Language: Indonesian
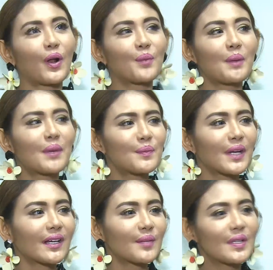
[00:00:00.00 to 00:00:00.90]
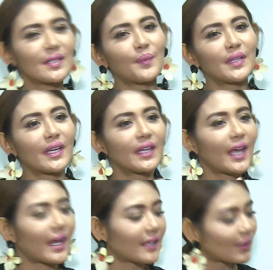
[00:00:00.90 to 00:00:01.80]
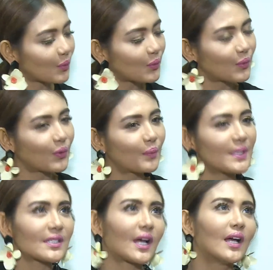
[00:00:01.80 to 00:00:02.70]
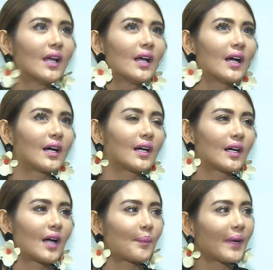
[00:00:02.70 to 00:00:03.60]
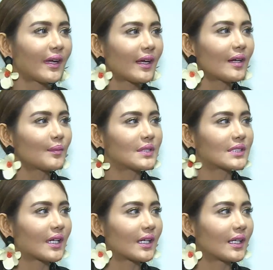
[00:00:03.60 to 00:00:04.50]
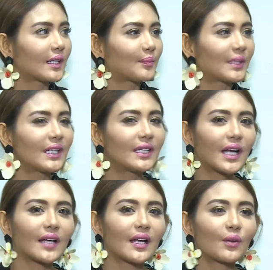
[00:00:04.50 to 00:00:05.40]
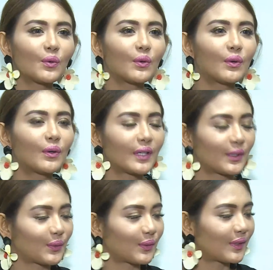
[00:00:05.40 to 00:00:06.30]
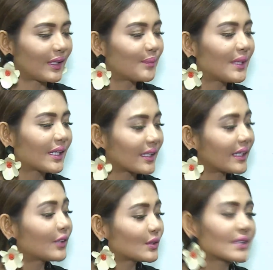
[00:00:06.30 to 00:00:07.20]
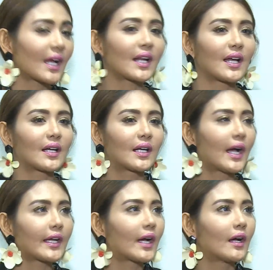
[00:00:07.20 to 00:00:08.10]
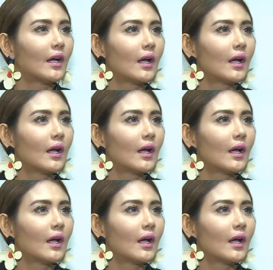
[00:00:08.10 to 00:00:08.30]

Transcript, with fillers: Kalau memang mereka bisa menyayangi anakku, bisa uh, apa ya, bisa mendidik anakku gitu, lebih ke itu sekarang, nggak yang